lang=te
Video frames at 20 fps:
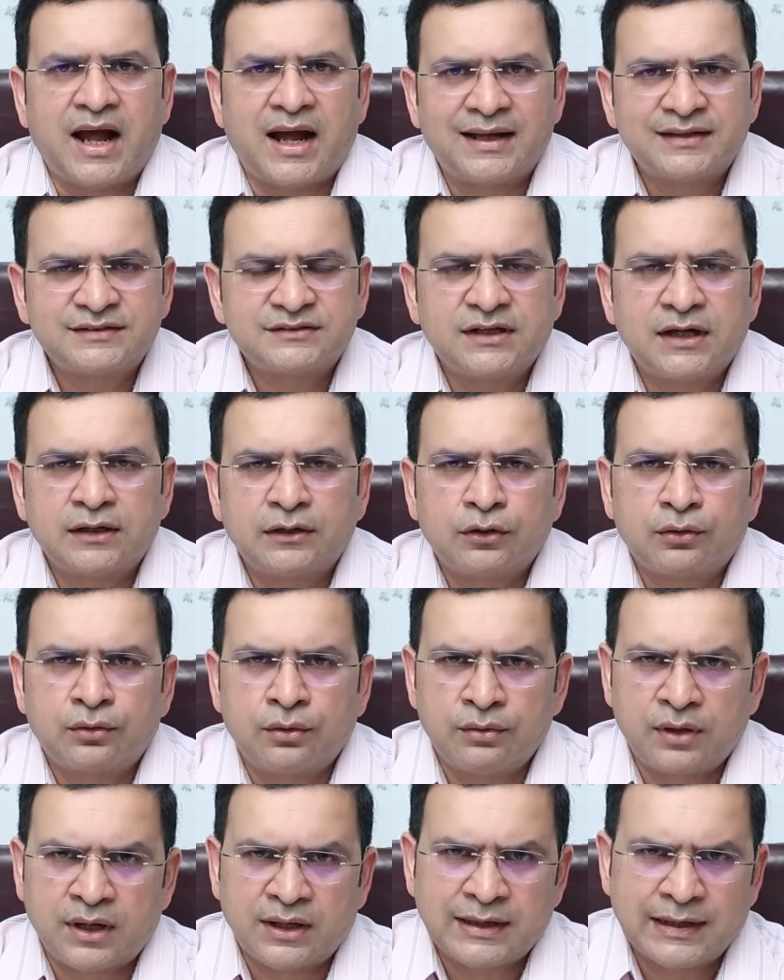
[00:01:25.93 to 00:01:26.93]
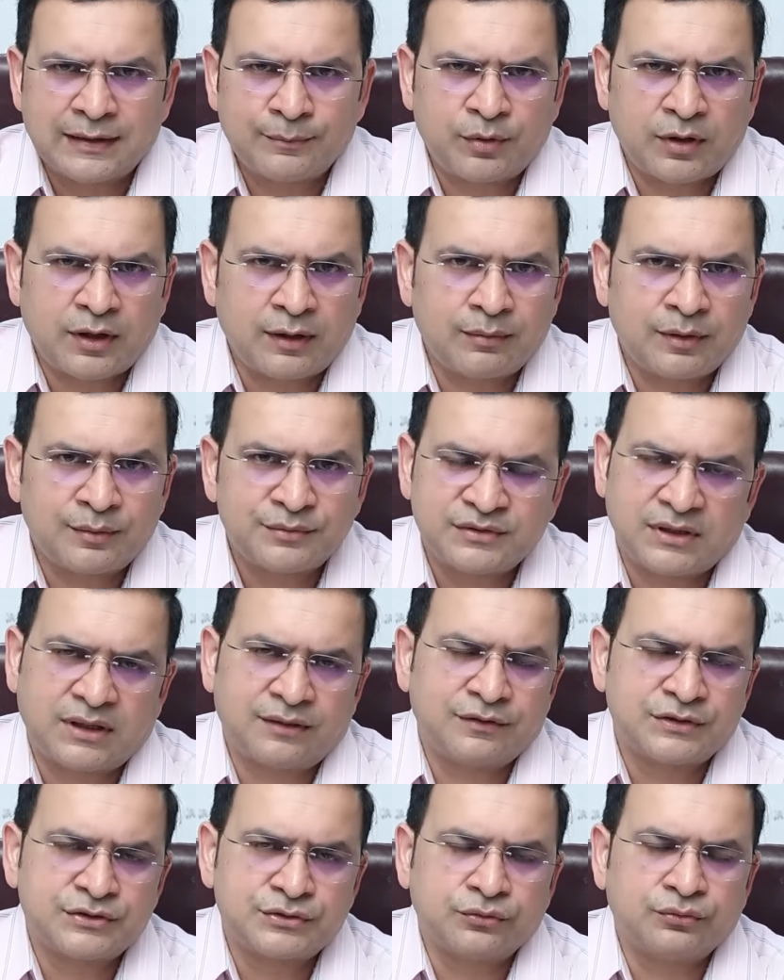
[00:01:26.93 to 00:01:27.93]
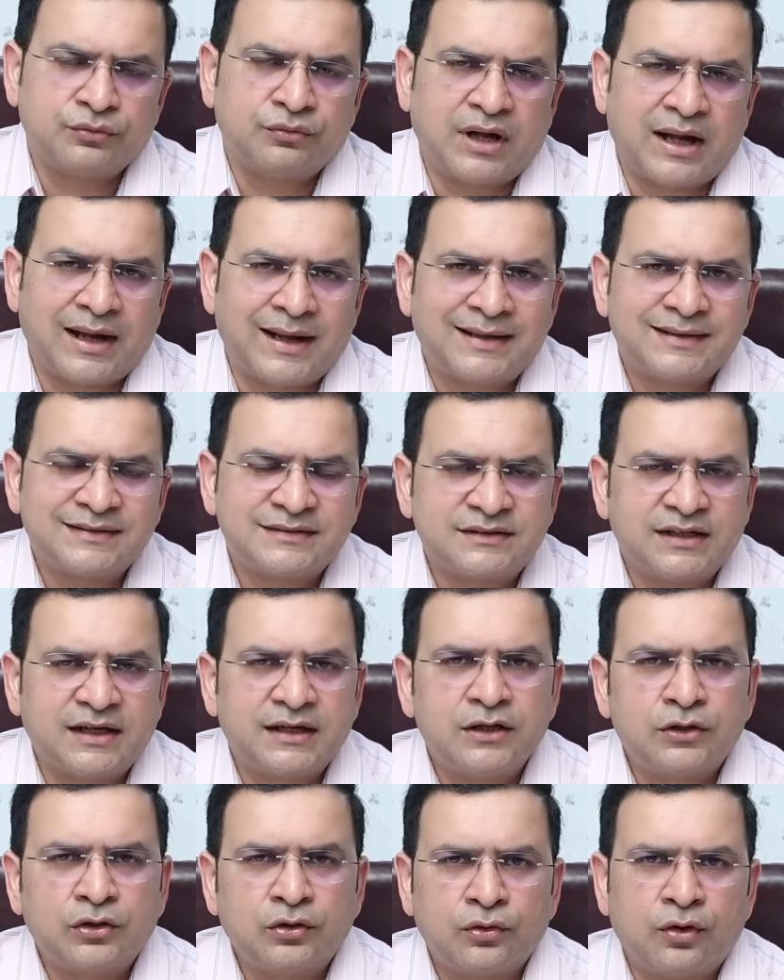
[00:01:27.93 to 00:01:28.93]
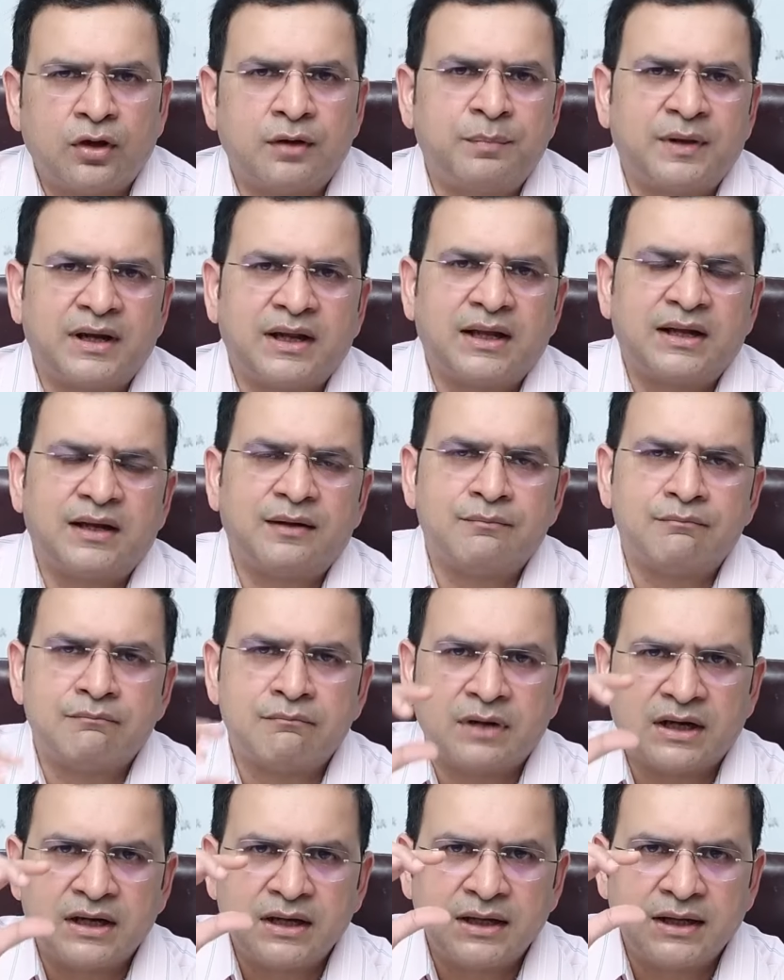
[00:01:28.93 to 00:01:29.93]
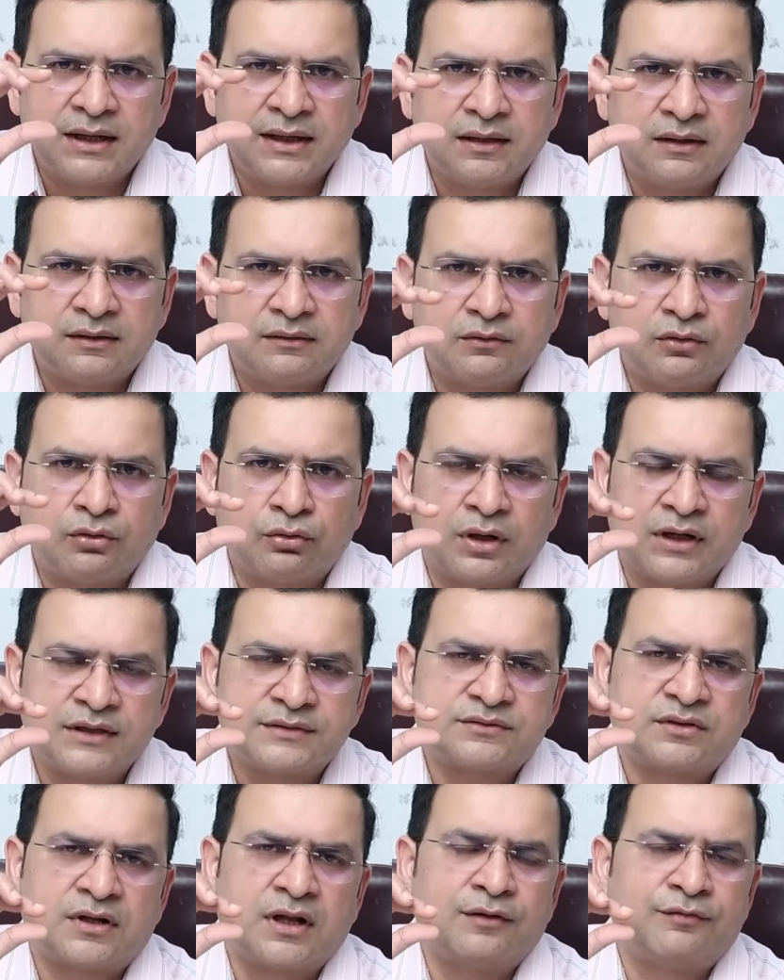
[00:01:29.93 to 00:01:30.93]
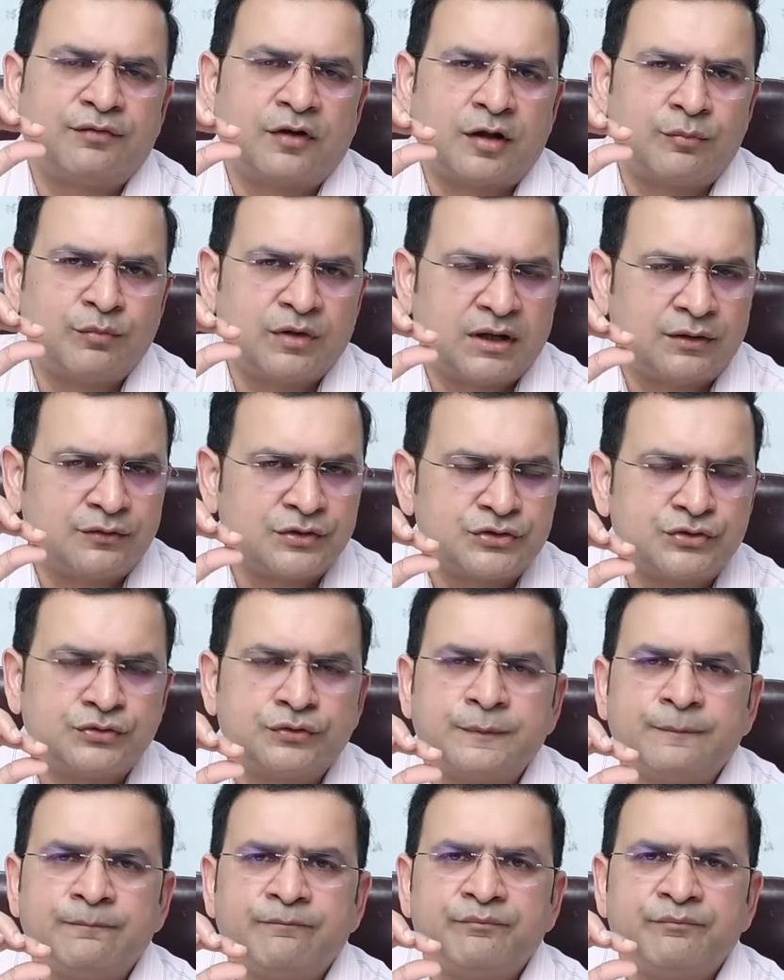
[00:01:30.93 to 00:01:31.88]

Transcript: ఆ స్టెంట్లో రెండు రకాల ప్రాబ్లమ్స్ రావచ్చు ఆ స్టెంట్ లోపల మళ్ళీ కొలెస్ట్రాల్ ఫామ్ కావచ్చు